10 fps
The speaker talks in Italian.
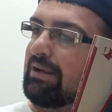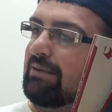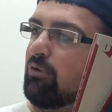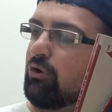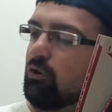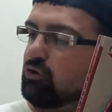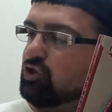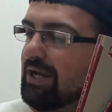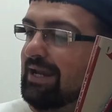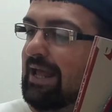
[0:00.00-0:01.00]
primo io l'ho
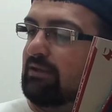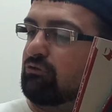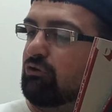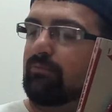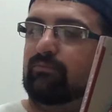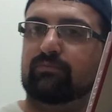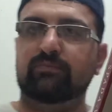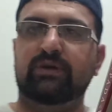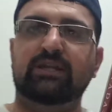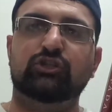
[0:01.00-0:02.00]
già letto,
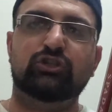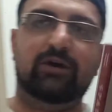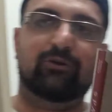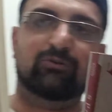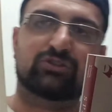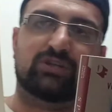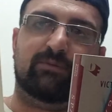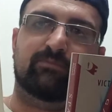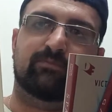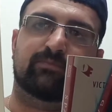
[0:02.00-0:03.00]
Regina Rossa,